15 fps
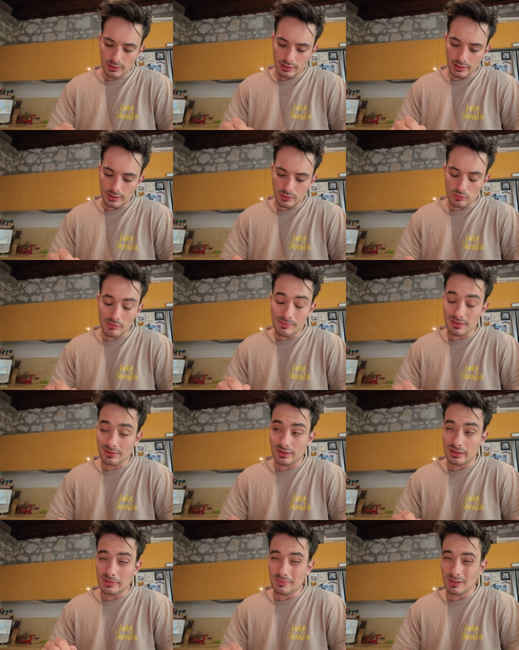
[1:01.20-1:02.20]
e in quel mese
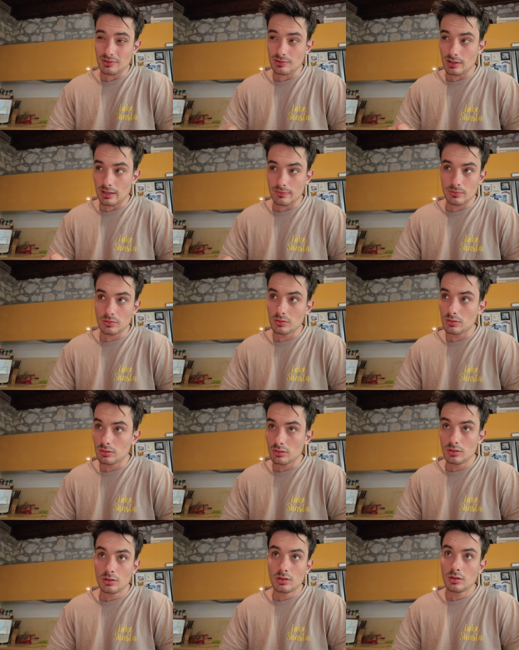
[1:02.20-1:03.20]
lì
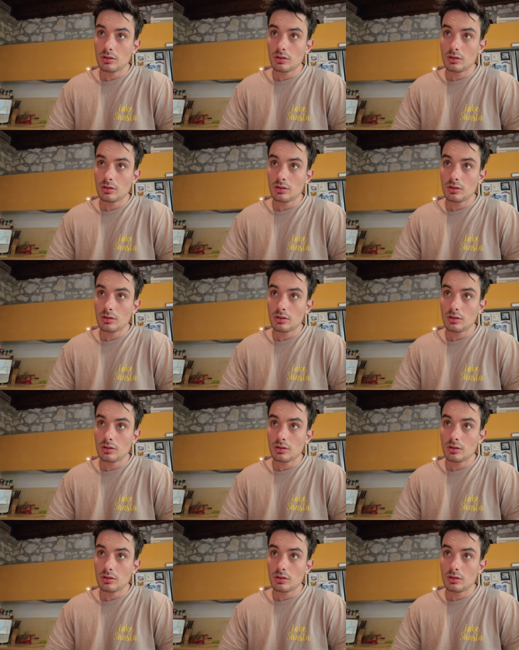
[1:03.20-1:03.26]
mangiavo